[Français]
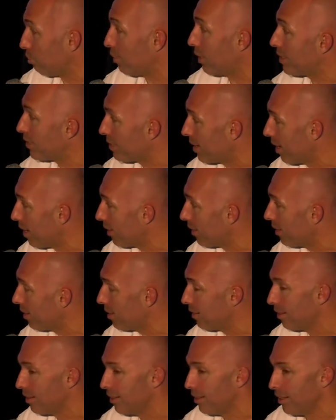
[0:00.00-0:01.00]
pas le salariat.
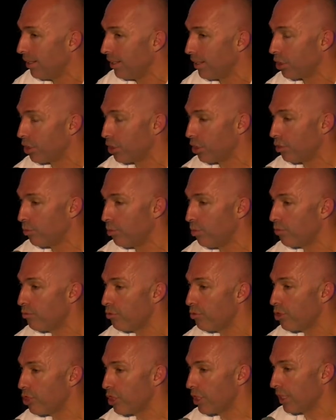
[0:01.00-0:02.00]
Comment vous
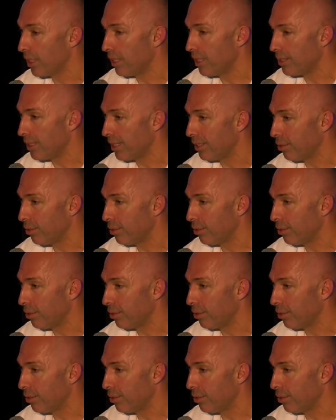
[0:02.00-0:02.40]
gérez cette